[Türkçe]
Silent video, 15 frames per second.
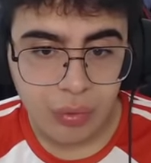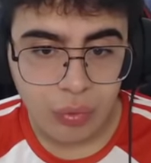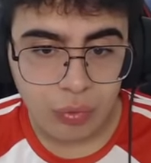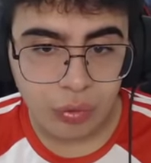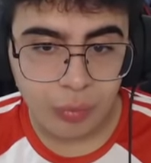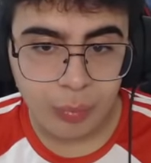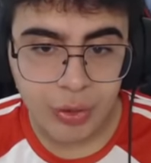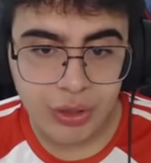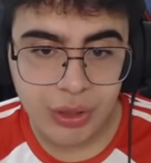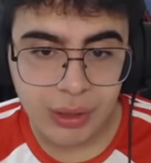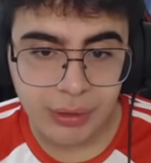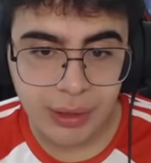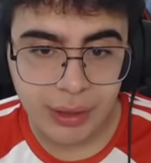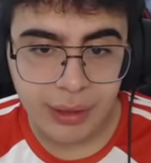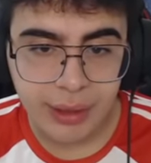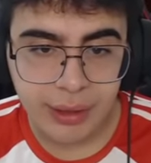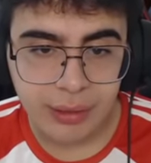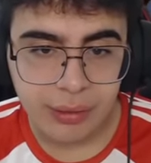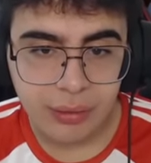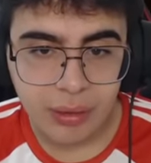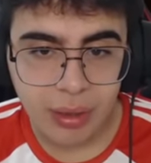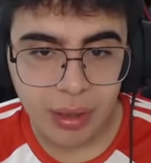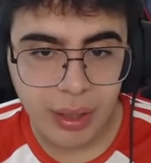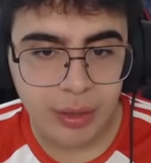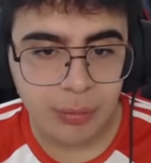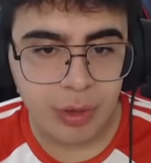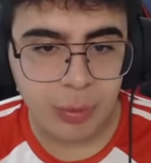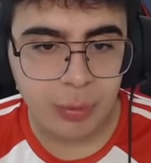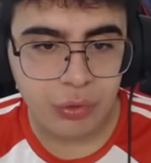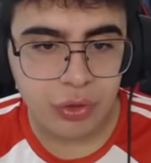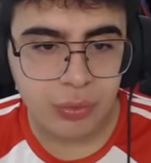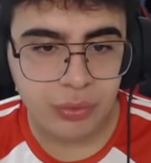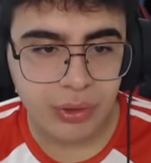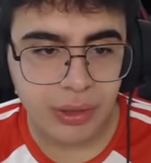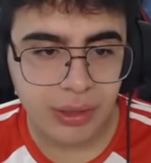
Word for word: Oğlum mekanlar ne? Ayin mi yapıyoruz burada?